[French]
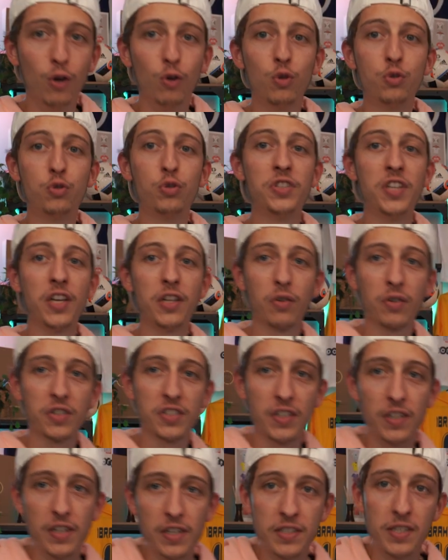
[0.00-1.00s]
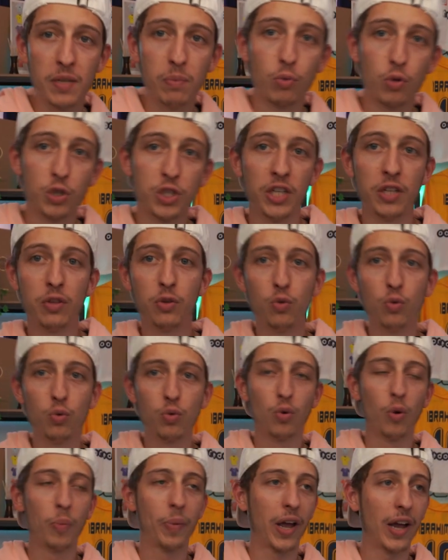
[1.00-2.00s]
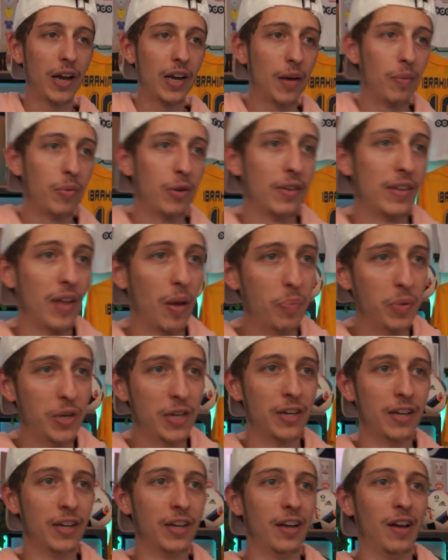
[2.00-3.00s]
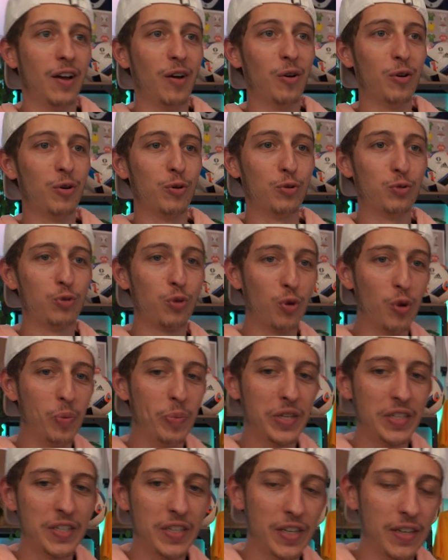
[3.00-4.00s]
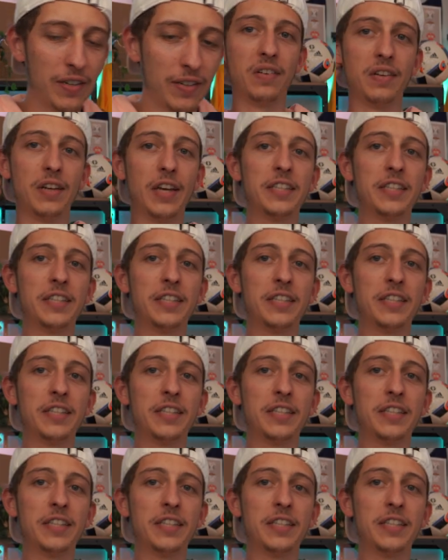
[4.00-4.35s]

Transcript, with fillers: le souci étant que c'est illisible, donc j'ai tout au préalable tapé euh, sur le PC.